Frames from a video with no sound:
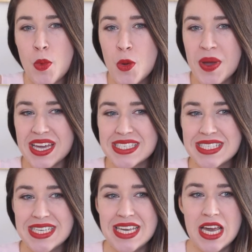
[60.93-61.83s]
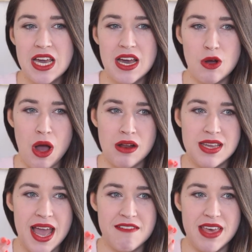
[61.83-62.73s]
plus précis en
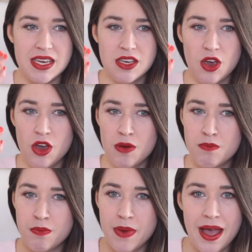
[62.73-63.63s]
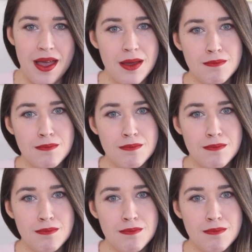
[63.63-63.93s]
lien avec euh, ben,